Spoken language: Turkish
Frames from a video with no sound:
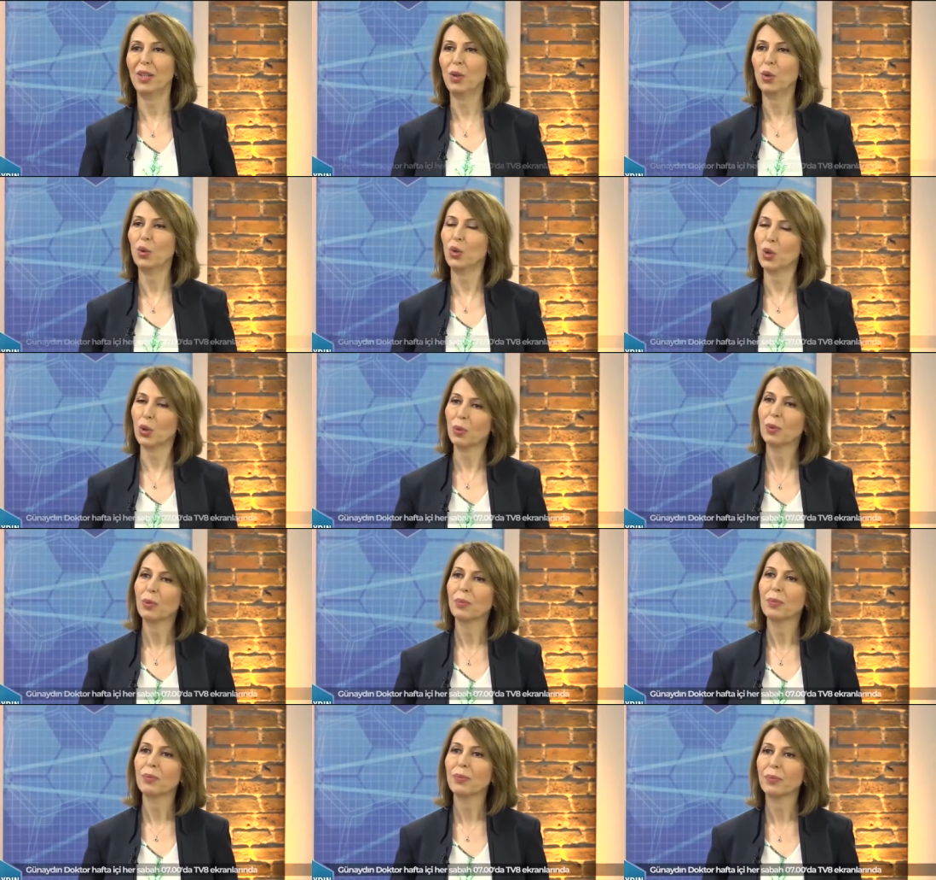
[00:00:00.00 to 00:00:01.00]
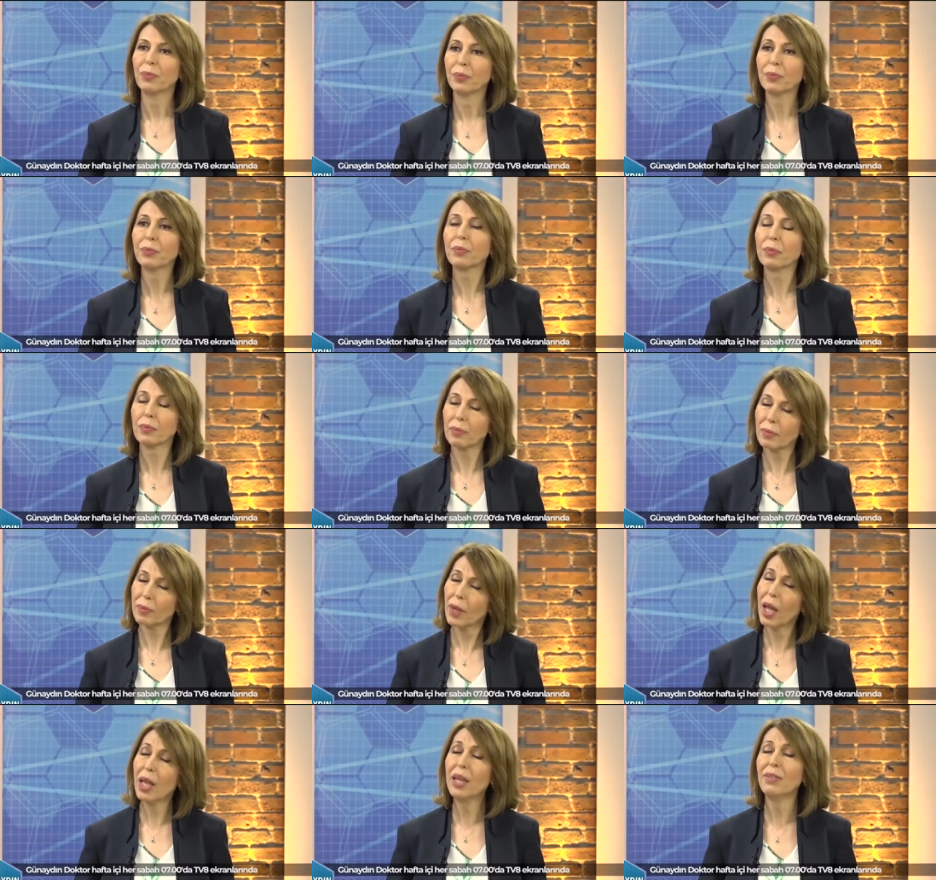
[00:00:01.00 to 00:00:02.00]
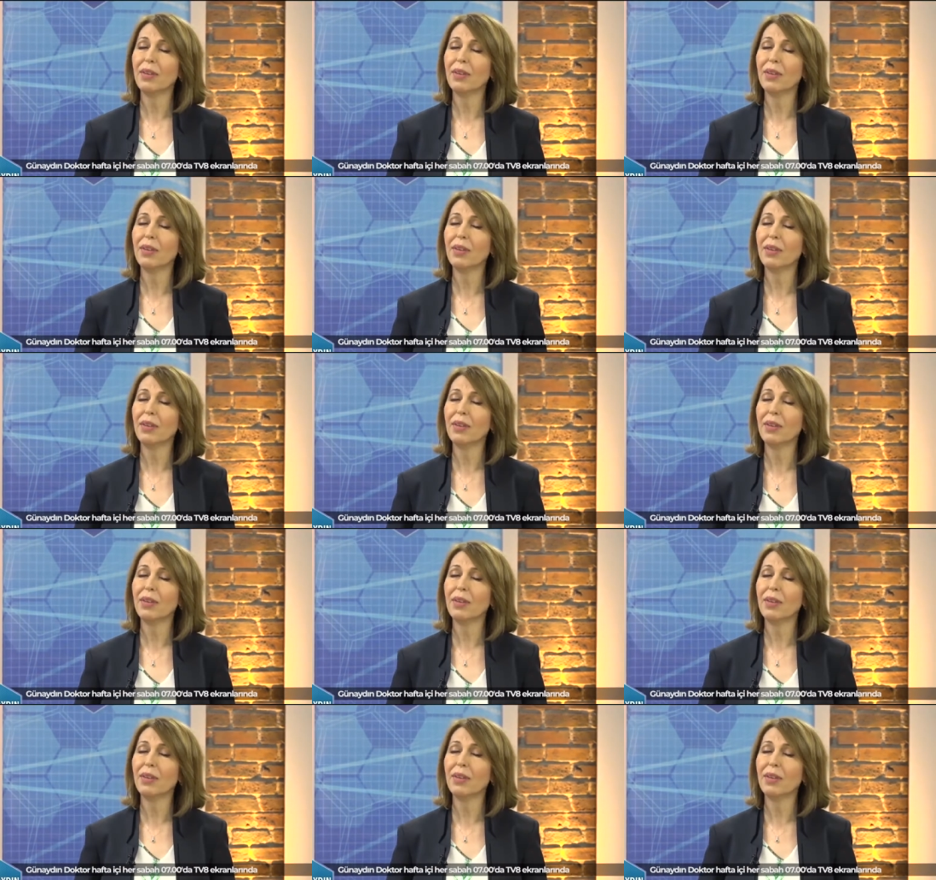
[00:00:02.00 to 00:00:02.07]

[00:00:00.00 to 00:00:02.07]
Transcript: Riskli konuşalım. bebek diye bir kavram var. Bu